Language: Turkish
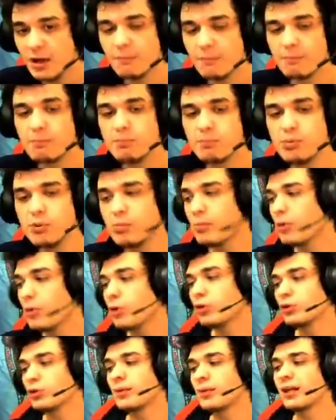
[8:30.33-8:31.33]
Bu
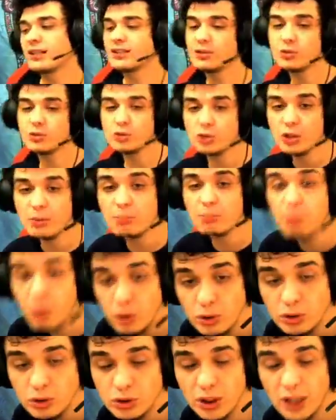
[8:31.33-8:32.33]
Murder Master 3'te
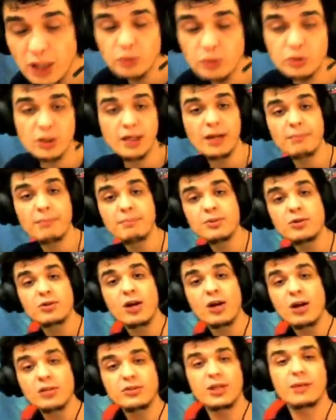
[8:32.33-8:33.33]
bonus round denen bir
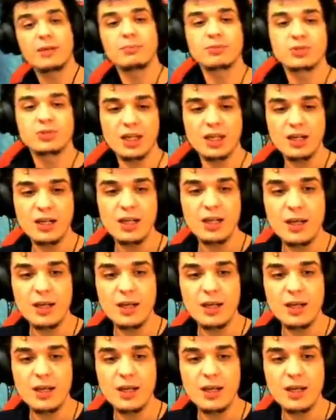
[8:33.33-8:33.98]
round yapmışlar.